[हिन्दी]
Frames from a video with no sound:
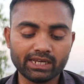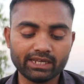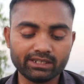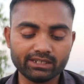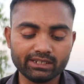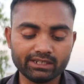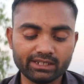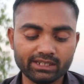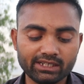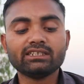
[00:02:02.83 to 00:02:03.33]

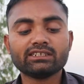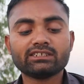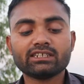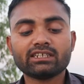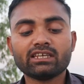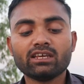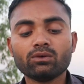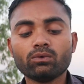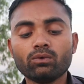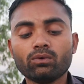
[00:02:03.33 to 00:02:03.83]
जाएंगी ठीक है
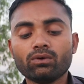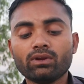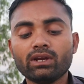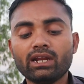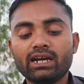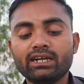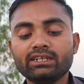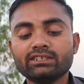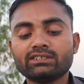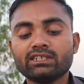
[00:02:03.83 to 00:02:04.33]
जैसे कि
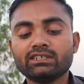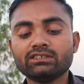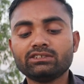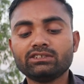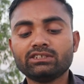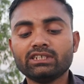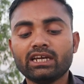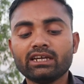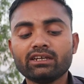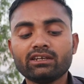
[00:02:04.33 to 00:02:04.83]
गूगल एडिसन
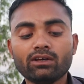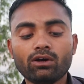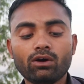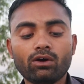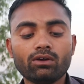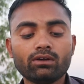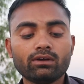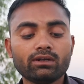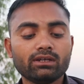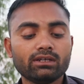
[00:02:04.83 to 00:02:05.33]
चेक
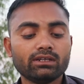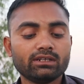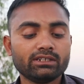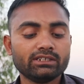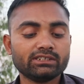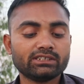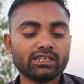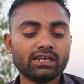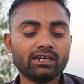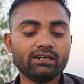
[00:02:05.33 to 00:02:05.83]
योर
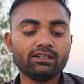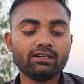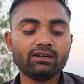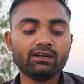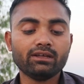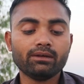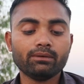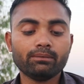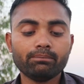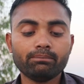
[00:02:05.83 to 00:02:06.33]

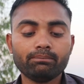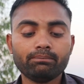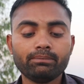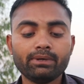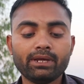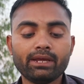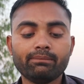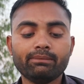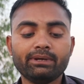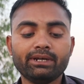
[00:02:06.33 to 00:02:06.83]
रिसेंट
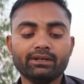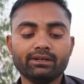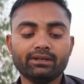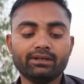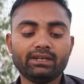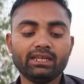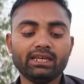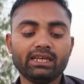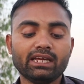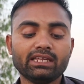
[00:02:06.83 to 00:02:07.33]

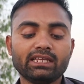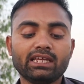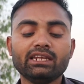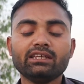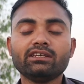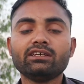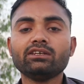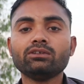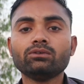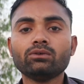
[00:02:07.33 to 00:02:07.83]
पेमेंट ठीक है
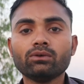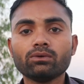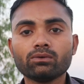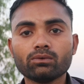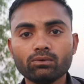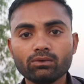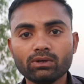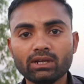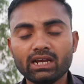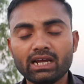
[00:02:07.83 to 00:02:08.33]
यानी कि जो
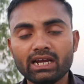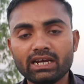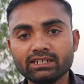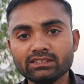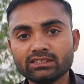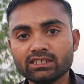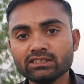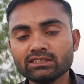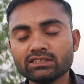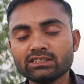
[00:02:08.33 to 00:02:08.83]
गूगल
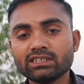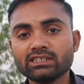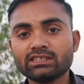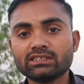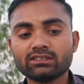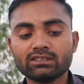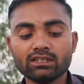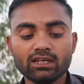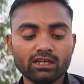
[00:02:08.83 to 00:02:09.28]
एडिसन्स की